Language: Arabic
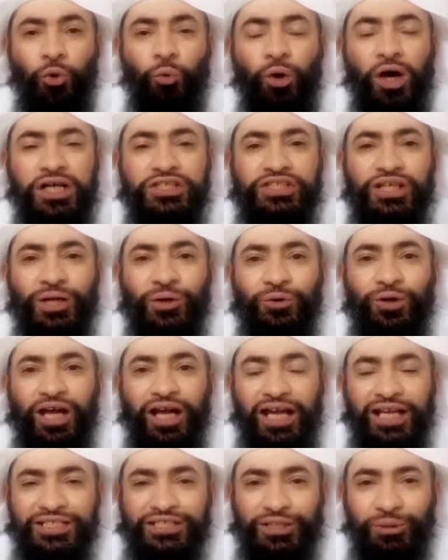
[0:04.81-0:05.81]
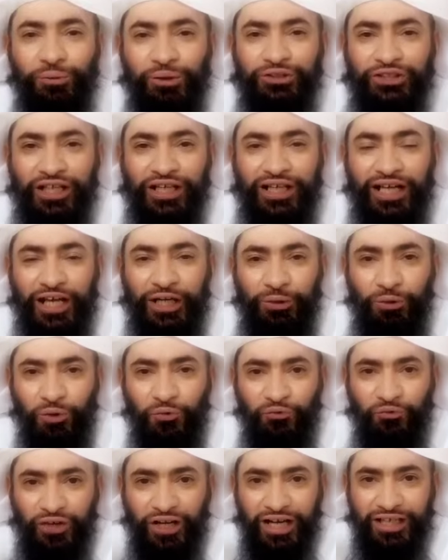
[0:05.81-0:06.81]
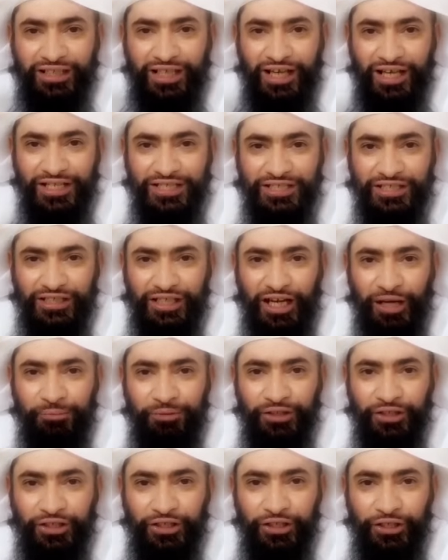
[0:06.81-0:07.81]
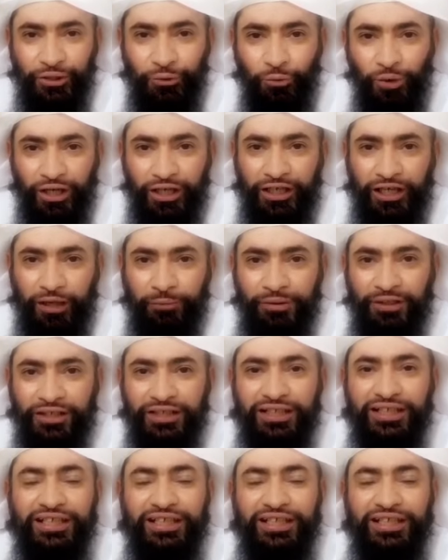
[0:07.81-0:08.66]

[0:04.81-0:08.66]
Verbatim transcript: وأسأل الله عز وجل أن يوفقنا لصيامه وقيامه